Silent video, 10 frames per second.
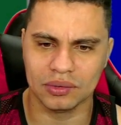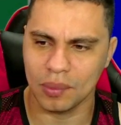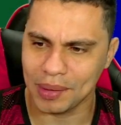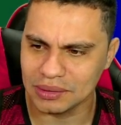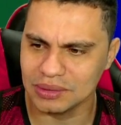Então,
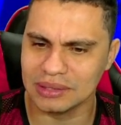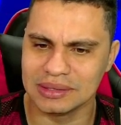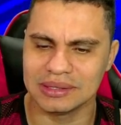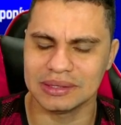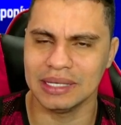a partir do dia
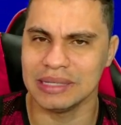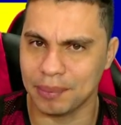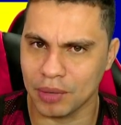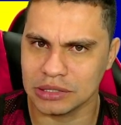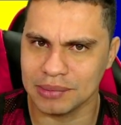16, na
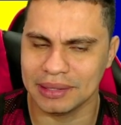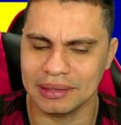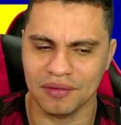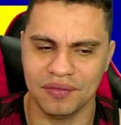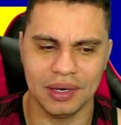próxima
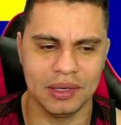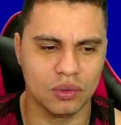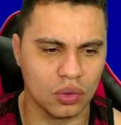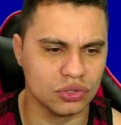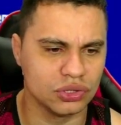quinta-feira, aí,
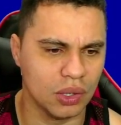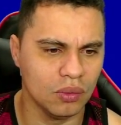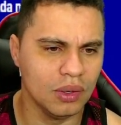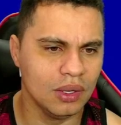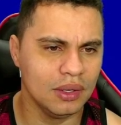
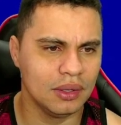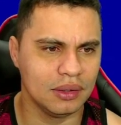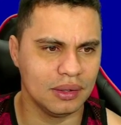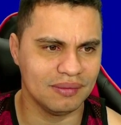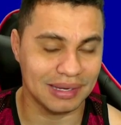Corujão,
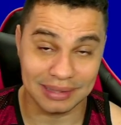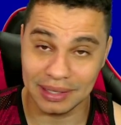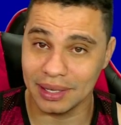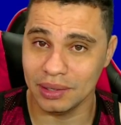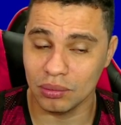é, vai
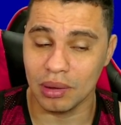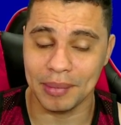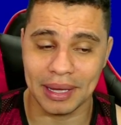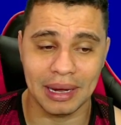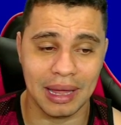ter aí uma
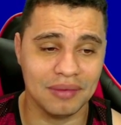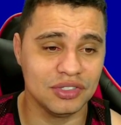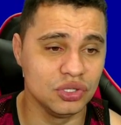mega live de